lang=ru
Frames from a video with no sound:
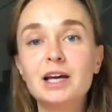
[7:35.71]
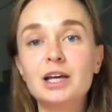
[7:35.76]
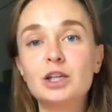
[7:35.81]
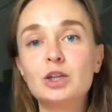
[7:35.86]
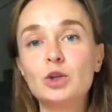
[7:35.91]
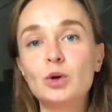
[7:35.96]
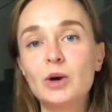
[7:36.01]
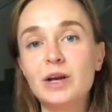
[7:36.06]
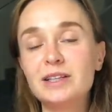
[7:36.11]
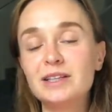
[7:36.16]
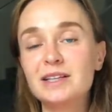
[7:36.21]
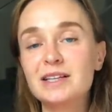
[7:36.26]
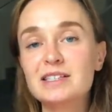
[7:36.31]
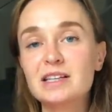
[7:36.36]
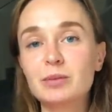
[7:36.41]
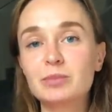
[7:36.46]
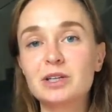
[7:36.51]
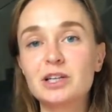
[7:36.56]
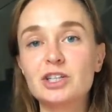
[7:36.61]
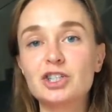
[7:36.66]
но это на
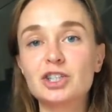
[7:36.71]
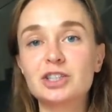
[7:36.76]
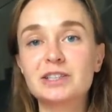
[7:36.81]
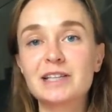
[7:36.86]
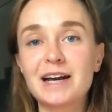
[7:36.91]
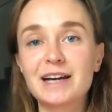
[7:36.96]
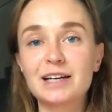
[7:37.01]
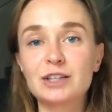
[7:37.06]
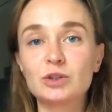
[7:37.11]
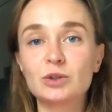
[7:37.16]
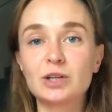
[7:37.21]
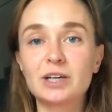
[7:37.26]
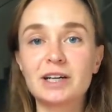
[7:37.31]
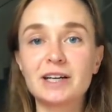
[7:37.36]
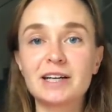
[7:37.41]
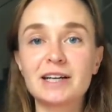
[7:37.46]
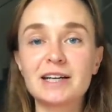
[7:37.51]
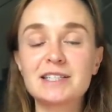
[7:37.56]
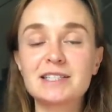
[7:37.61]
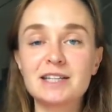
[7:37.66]
самом деле черта, которая
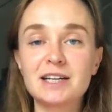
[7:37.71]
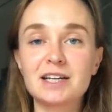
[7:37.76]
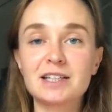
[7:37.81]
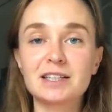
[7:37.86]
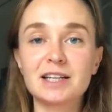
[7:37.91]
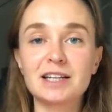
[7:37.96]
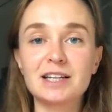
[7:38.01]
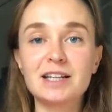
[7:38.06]
характерна